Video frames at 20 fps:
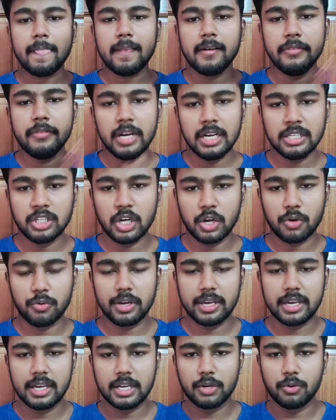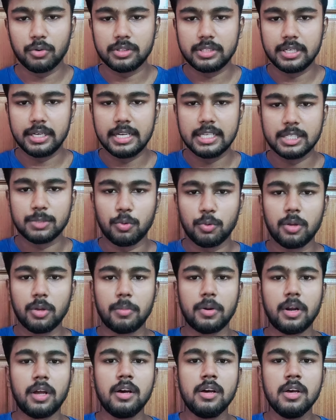ஃபினான்ஷியல் அக்கௌண்டிங் கிட்ட ஒரு த்ரீ டேஸ் போதும்
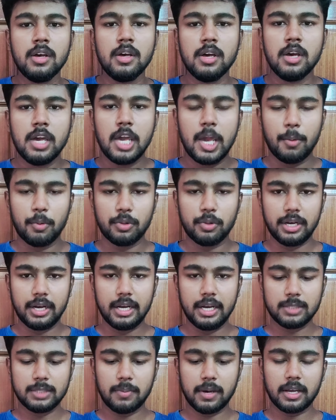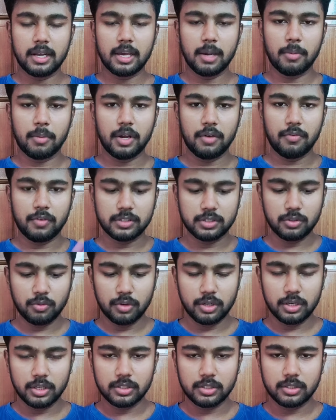அப்படின்னா இப்போ த்ரீ டேஸ் பார்க்குறீங்க அப்படின்னா ஃபஸ்ட்டு
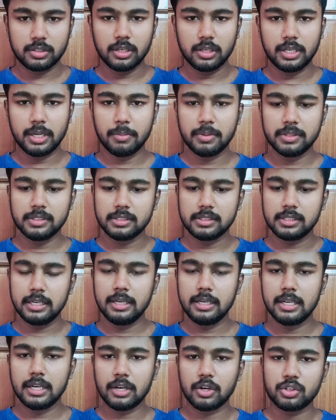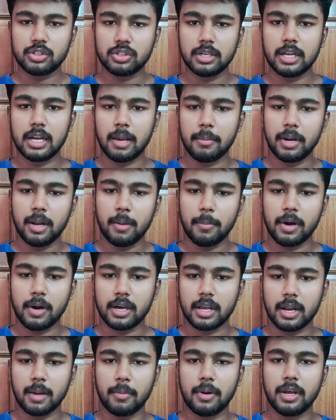ஒரு தேர்ட்டி பேஜஸ் இன்ட்ரடக்ஷன் எல்லாமே நான்
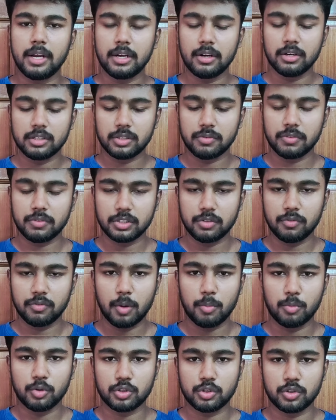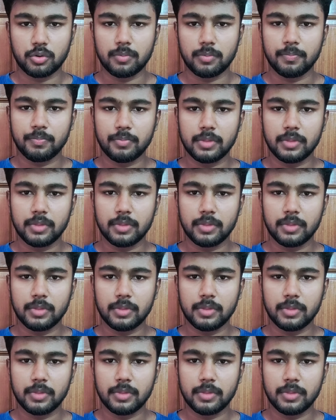பார்க்குறேன் அப்படின்னா இன்ட்ரடக்ஷன் ஃபஸ்ட்டு ஃபுல்லாக முடிச்சிடணும்